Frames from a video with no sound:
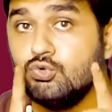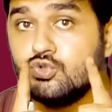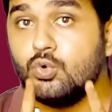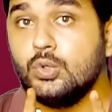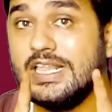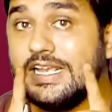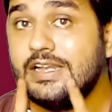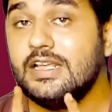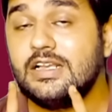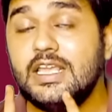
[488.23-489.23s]
उसको
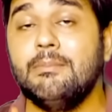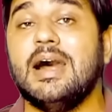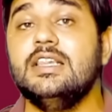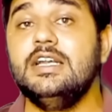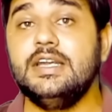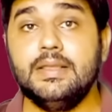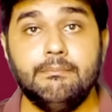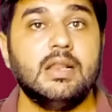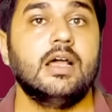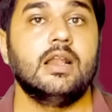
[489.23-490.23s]
देखने के बाद ही
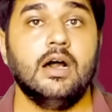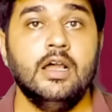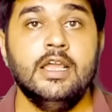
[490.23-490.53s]
टीम बनाना